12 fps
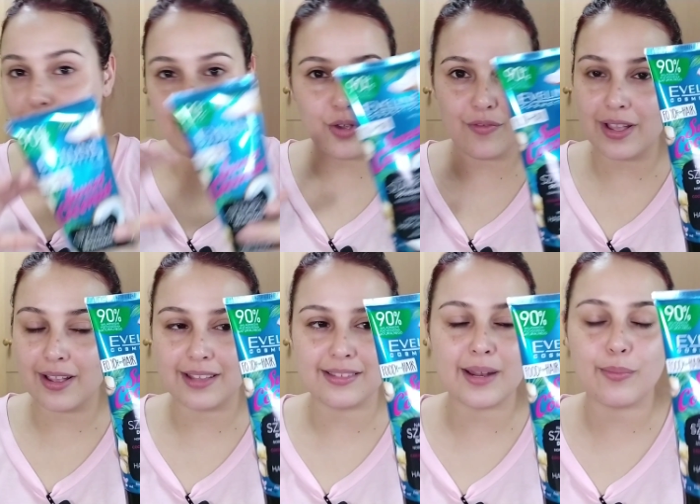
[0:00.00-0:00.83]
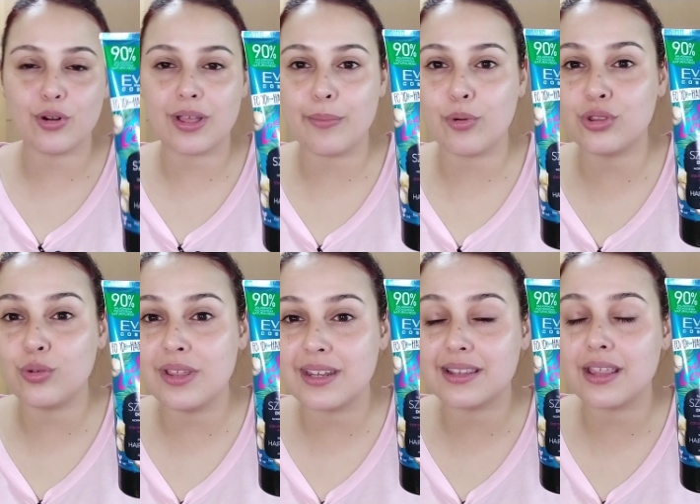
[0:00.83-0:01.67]
es que os va a encantar porque aporta
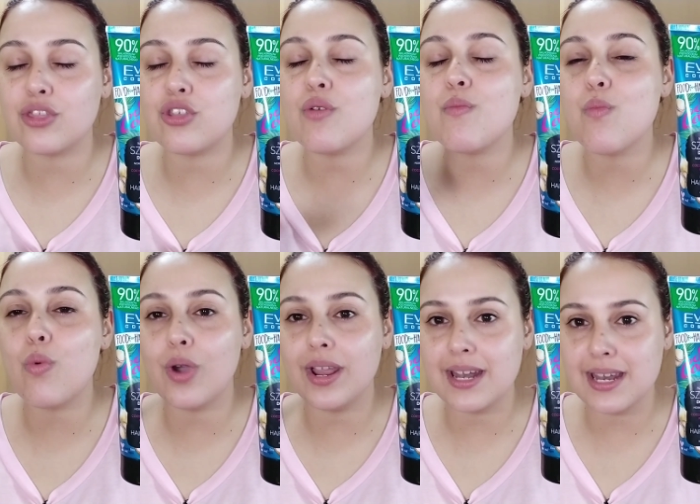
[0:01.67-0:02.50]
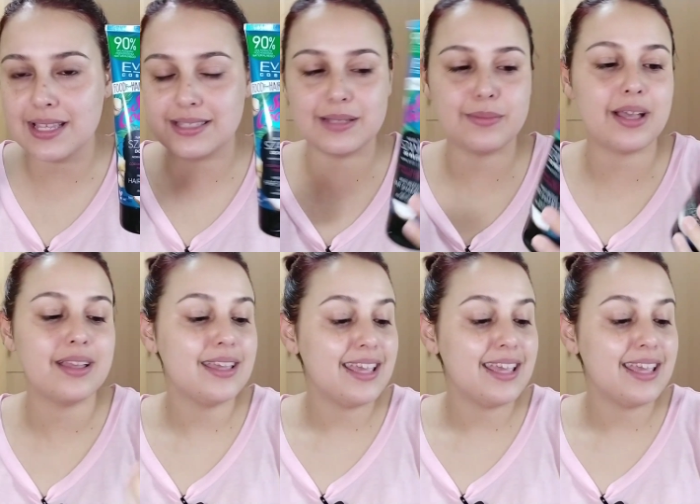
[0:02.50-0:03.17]
una hidratación buenísima.